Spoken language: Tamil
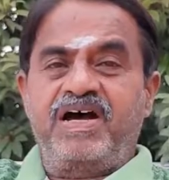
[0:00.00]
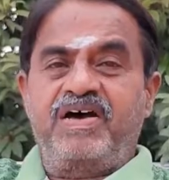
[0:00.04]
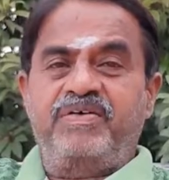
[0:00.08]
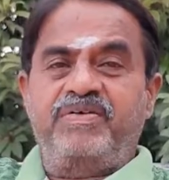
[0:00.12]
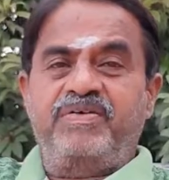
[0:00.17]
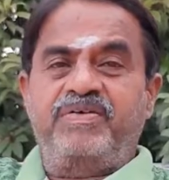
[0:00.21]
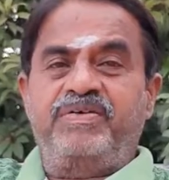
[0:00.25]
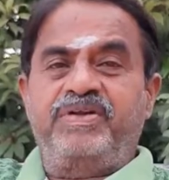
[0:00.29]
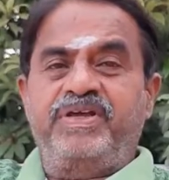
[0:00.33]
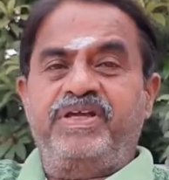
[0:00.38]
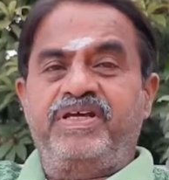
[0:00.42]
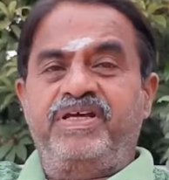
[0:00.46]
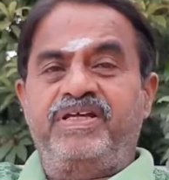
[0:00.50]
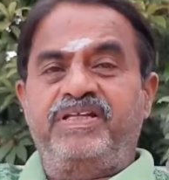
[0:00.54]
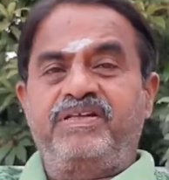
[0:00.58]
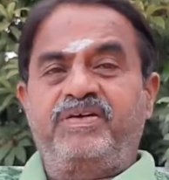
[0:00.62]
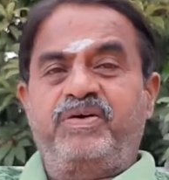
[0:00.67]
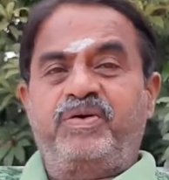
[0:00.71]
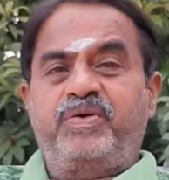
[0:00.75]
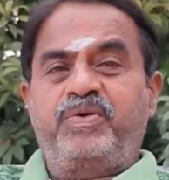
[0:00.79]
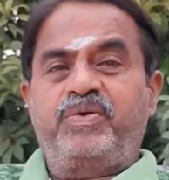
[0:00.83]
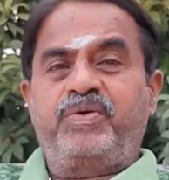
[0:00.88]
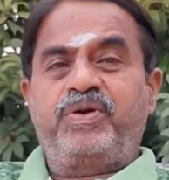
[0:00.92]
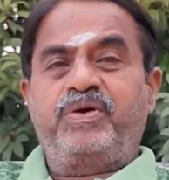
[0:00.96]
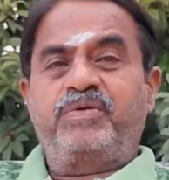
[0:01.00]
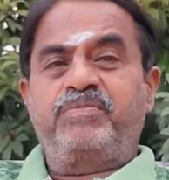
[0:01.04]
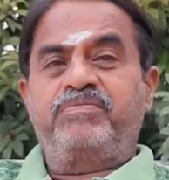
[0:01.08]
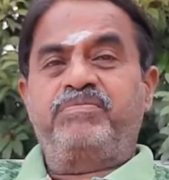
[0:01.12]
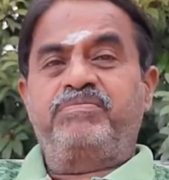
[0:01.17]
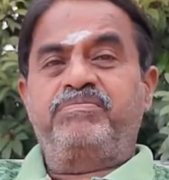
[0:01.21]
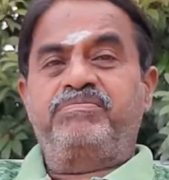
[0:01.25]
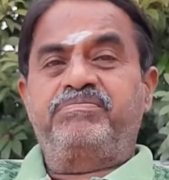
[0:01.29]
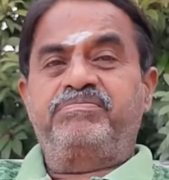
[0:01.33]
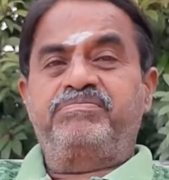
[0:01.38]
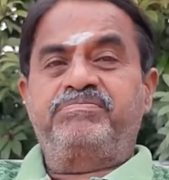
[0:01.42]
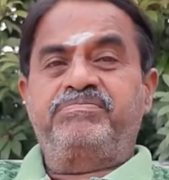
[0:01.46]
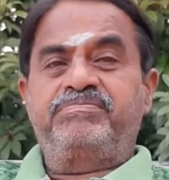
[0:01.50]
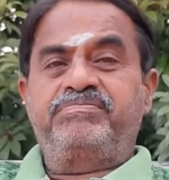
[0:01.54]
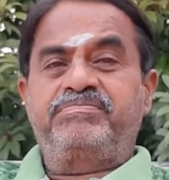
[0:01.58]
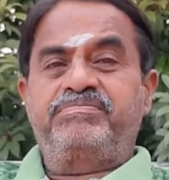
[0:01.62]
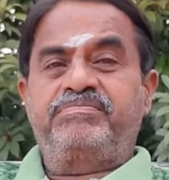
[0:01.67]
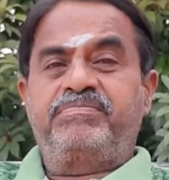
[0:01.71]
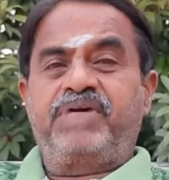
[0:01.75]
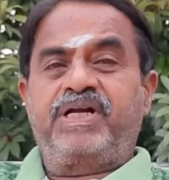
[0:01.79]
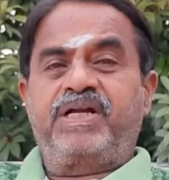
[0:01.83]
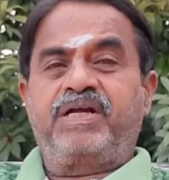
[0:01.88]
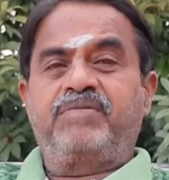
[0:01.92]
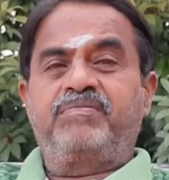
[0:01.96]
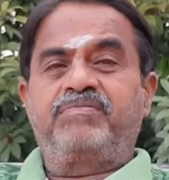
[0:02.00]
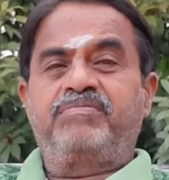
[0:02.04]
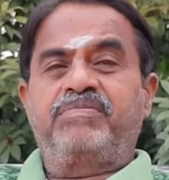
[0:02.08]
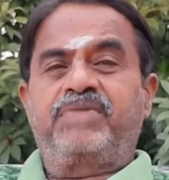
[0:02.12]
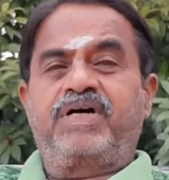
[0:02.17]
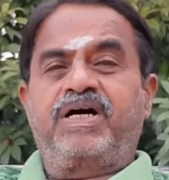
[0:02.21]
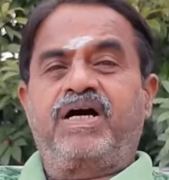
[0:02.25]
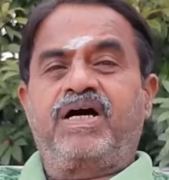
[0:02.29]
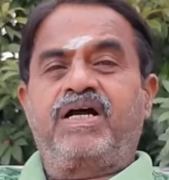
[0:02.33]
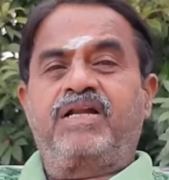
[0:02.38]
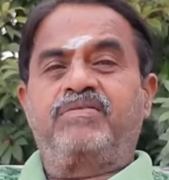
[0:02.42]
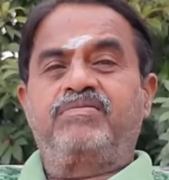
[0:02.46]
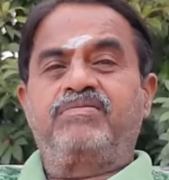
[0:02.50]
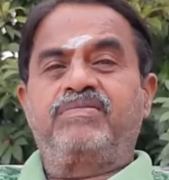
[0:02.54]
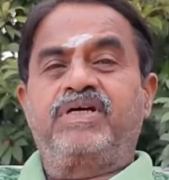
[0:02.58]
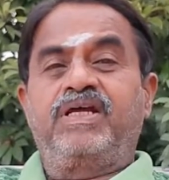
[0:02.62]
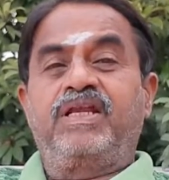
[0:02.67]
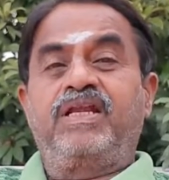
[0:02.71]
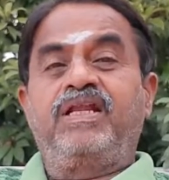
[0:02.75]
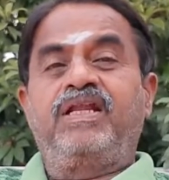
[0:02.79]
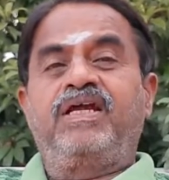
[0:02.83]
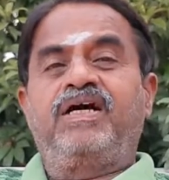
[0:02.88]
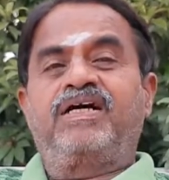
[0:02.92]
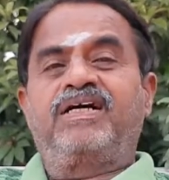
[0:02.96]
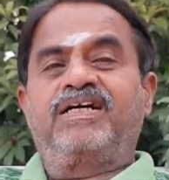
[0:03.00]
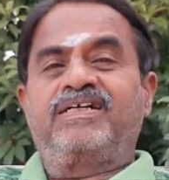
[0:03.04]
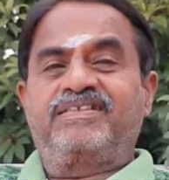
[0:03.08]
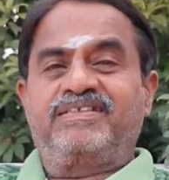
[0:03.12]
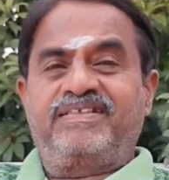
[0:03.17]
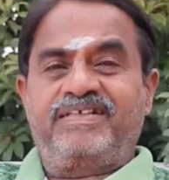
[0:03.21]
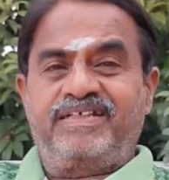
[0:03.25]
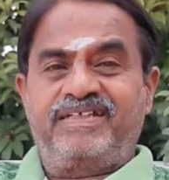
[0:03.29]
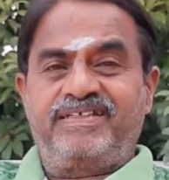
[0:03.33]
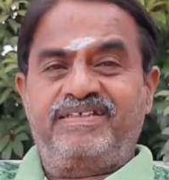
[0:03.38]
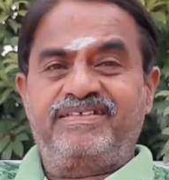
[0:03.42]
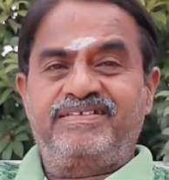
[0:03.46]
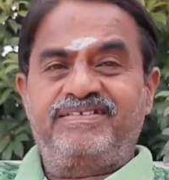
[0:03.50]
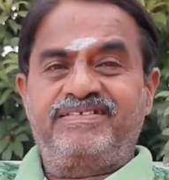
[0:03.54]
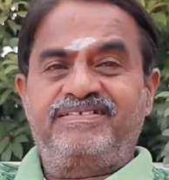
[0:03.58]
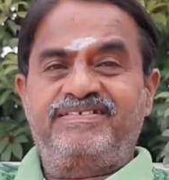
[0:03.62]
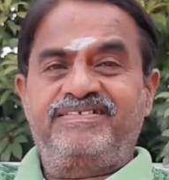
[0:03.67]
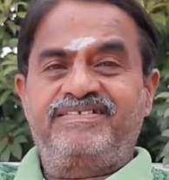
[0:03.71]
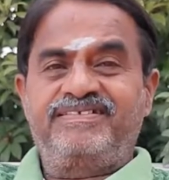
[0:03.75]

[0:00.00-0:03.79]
அவருடைய குணம் மனம் காரம் எல்லாம் அங்கே தெரியுது